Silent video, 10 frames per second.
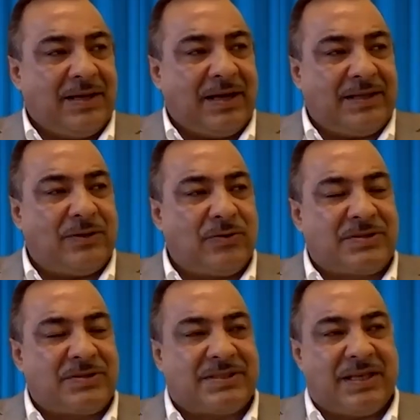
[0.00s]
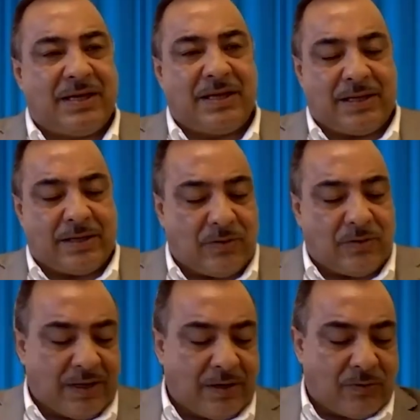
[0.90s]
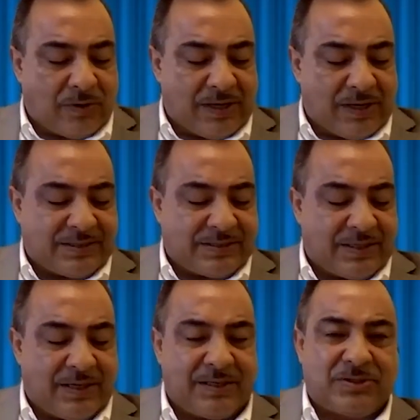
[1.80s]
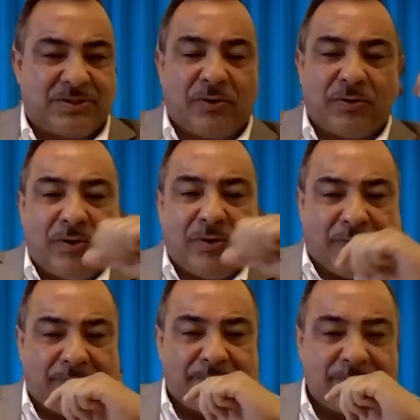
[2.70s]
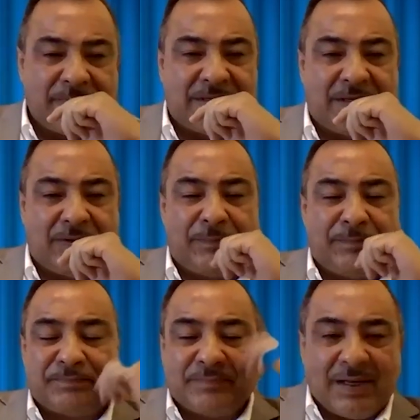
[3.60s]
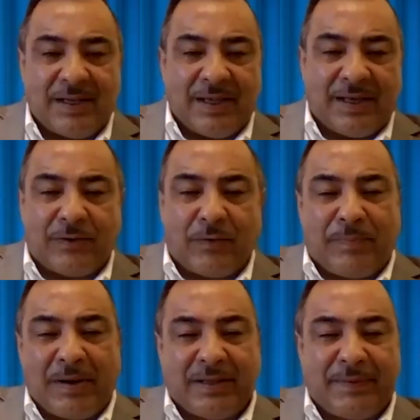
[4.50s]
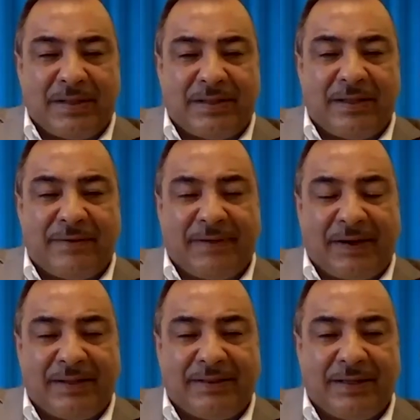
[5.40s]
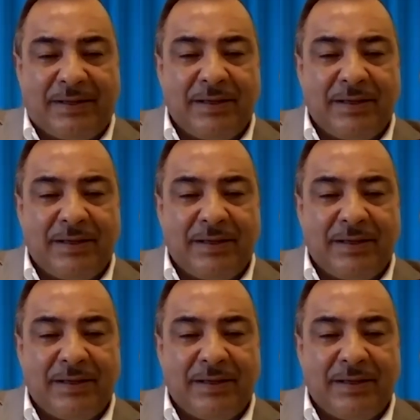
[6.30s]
antes no existía lo que ahora es el distribuidor junior, sino era completamente diferente.